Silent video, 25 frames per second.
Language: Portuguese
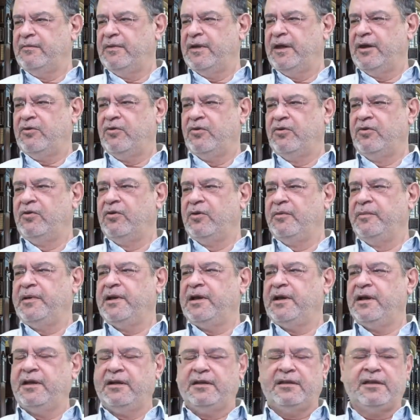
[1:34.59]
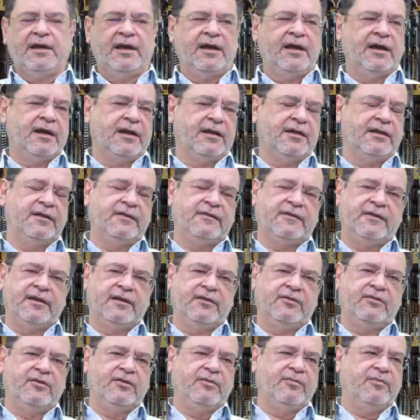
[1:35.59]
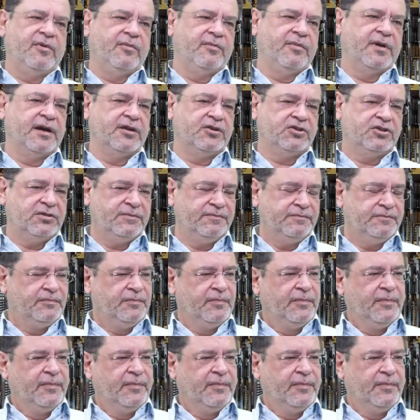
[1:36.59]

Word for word: econômica está errada. Isso é tudo bobagem.